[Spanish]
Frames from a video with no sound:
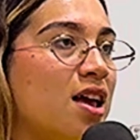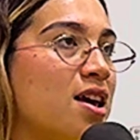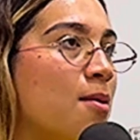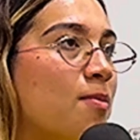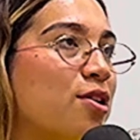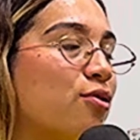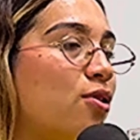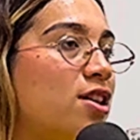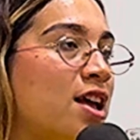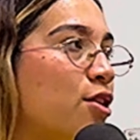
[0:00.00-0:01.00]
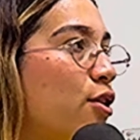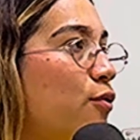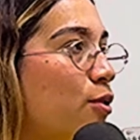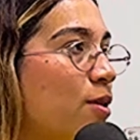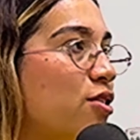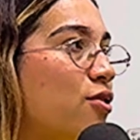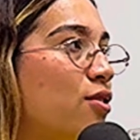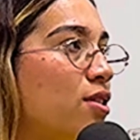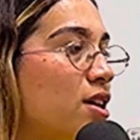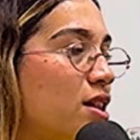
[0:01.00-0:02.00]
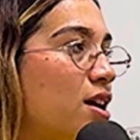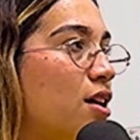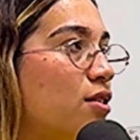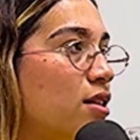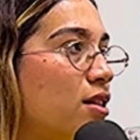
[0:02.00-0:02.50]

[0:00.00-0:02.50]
ahí empezó el centro de formación de Tigres